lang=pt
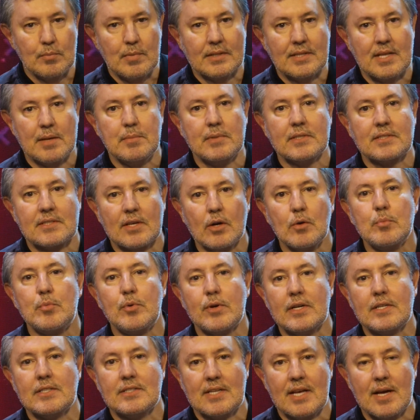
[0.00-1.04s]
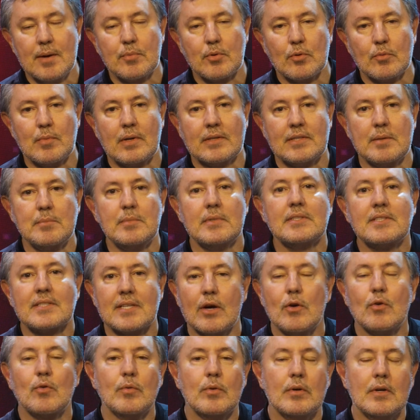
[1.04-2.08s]
Uma demissão, por exemplo, uma
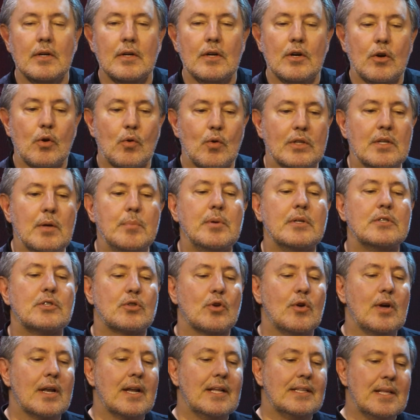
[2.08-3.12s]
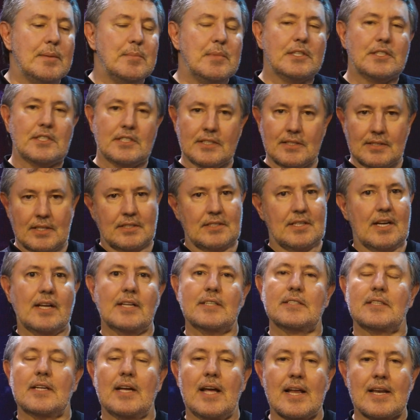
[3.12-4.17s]
demissão. Quando a pessoa ela é demitida,
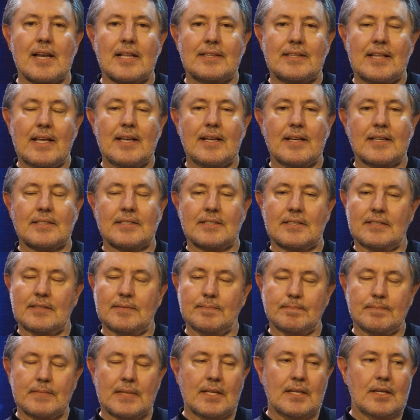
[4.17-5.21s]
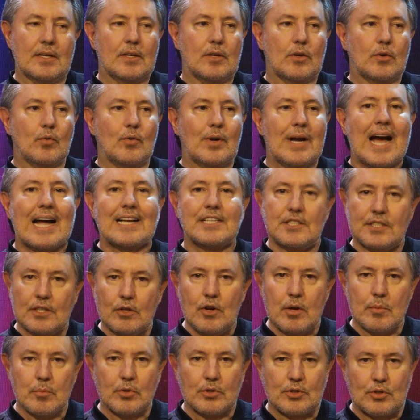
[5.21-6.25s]
gente, ela tem assim um
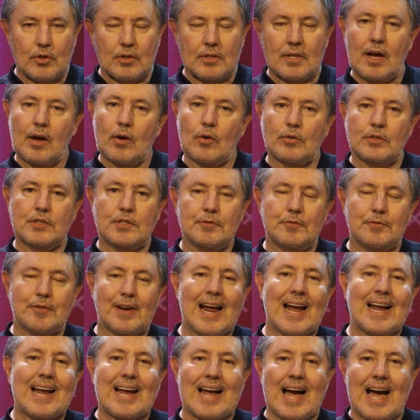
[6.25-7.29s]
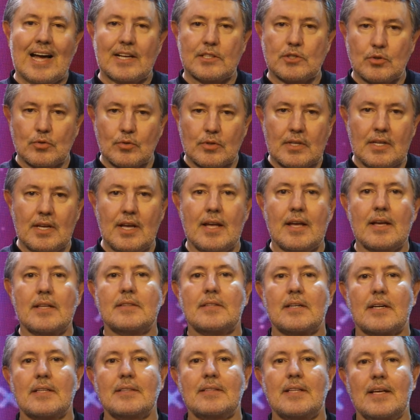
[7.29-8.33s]
gatilho emocional de fracasso que
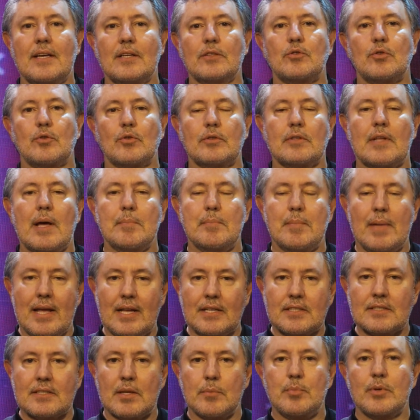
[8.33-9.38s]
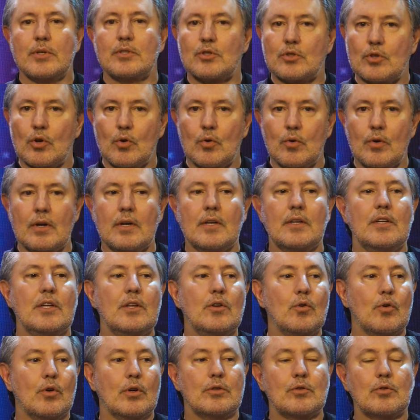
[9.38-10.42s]
entra dentro da mente da pessoa
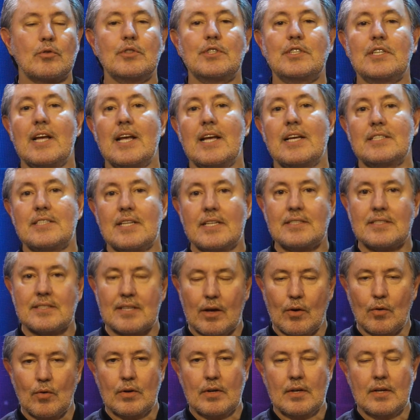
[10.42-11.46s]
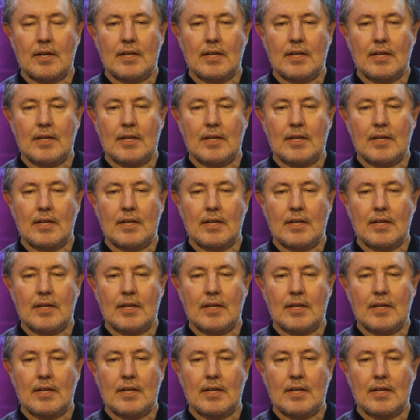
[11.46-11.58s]
e outro de rejeição.